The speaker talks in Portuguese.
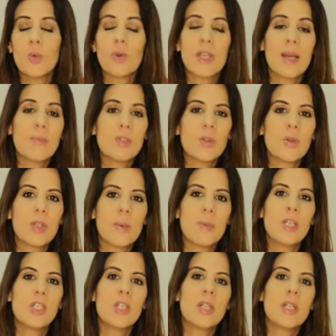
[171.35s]
o que
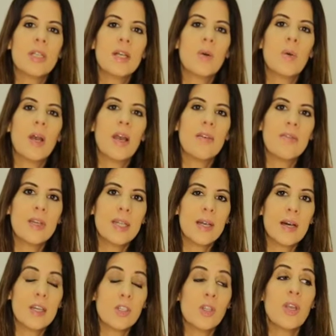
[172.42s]
absolutamente não é
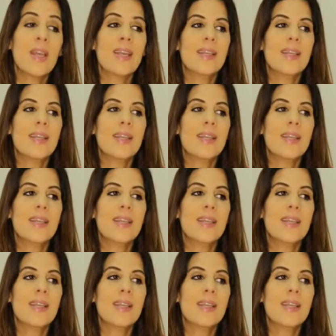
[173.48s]
verdade.